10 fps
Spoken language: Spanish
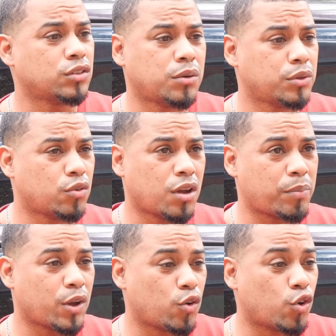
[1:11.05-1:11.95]
no se ha visto en un
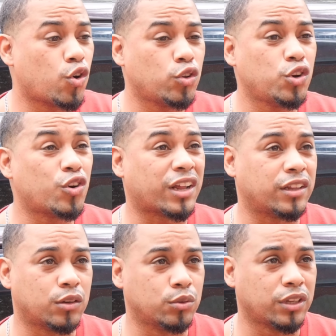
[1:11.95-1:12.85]
espejo, lo gordo y lo
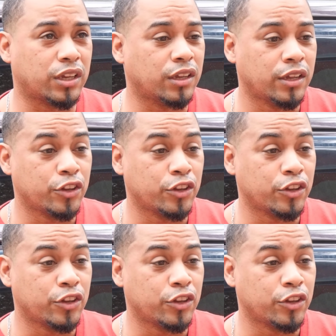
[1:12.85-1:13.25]
grande que usted.